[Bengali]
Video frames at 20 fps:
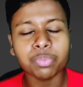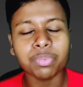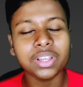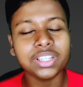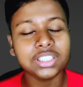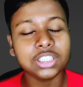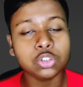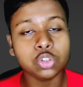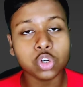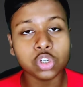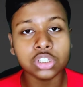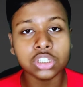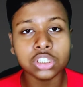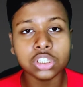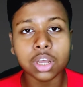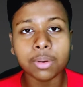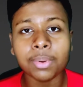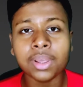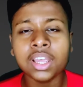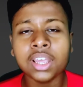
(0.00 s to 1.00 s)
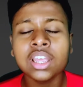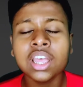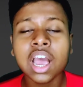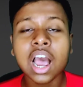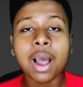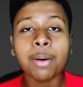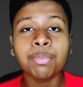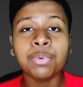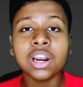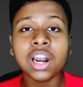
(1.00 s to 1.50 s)
ওপর বেশি জোর দিতে হবে
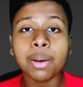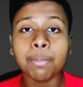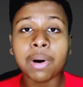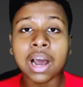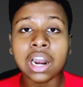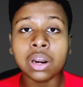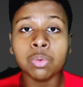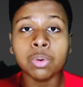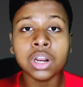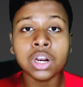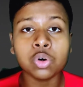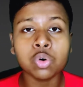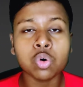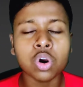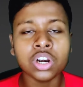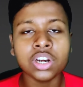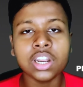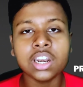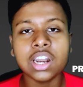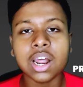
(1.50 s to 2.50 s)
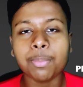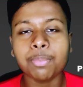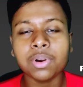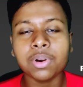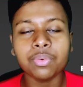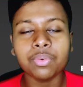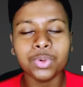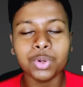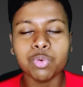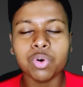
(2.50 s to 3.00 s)
আপনারা ভালো ভালো কন্টেন্ট
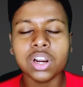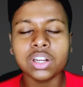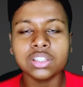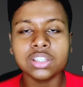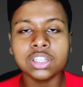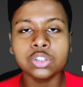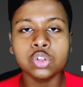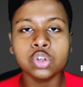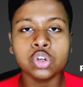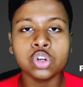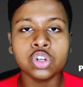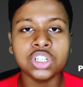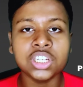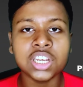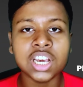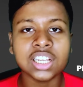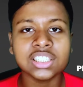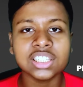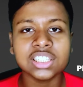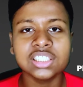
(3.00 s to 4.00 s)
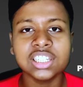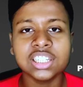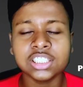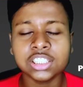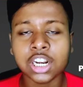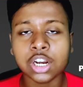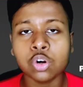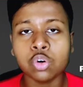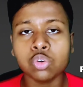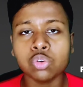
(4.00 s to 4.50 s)
আপনার ভিউয়ার্সদের জন্য নিয়ে আসার
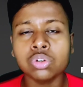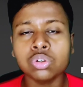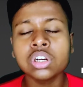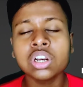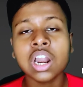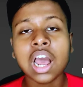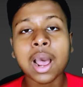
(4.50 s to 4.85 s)
চেষ্টা করুন